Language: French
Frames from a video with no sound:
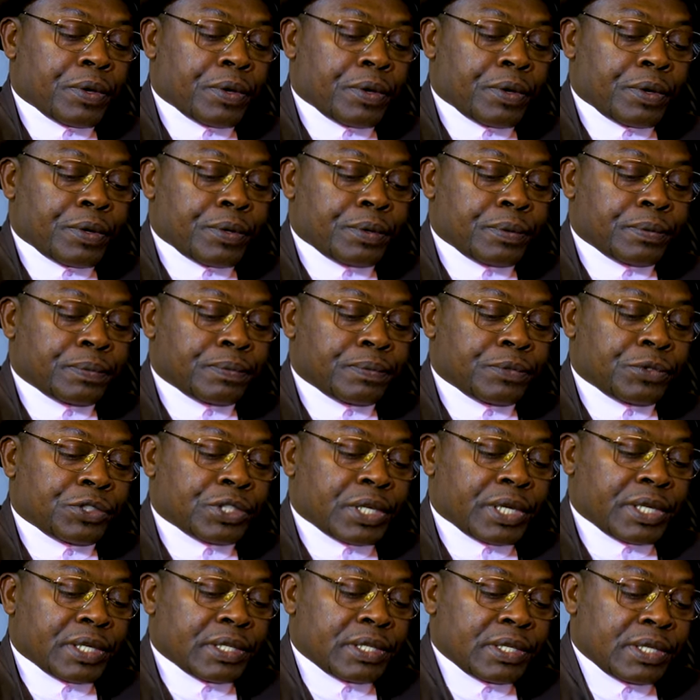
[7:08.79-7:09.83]
euh,
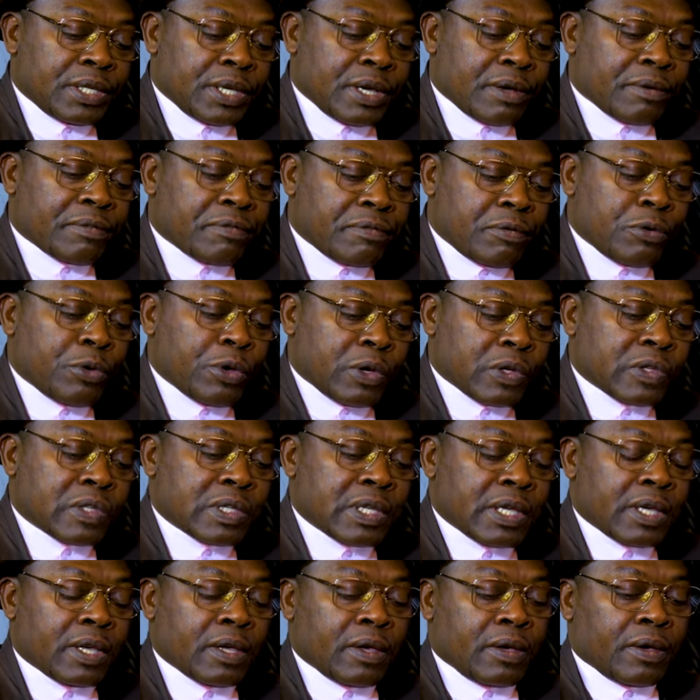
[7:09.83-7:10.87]
j'allais dire,
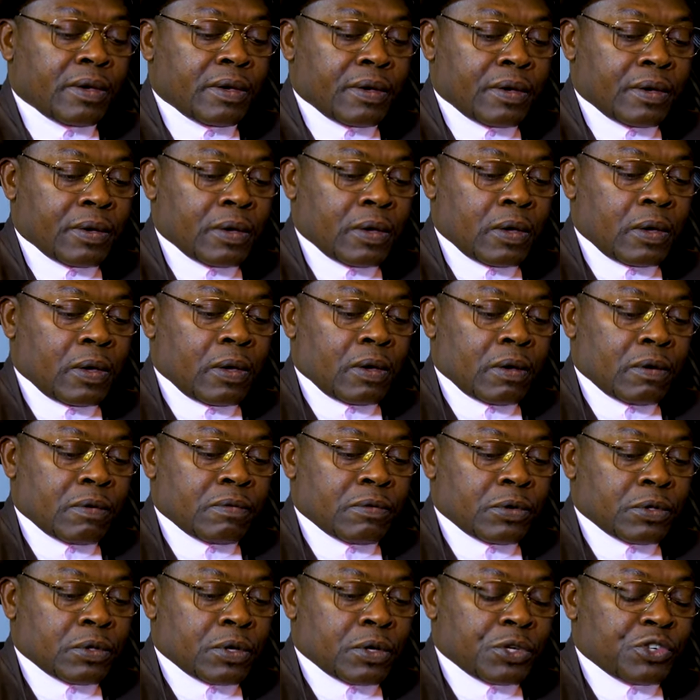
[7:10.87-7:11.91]
influencé euh,
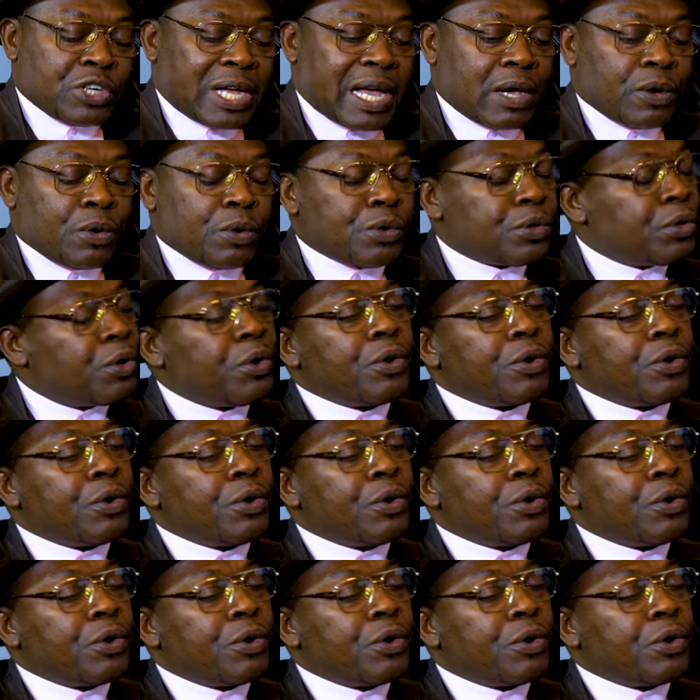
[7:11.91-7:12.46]
votre jargon.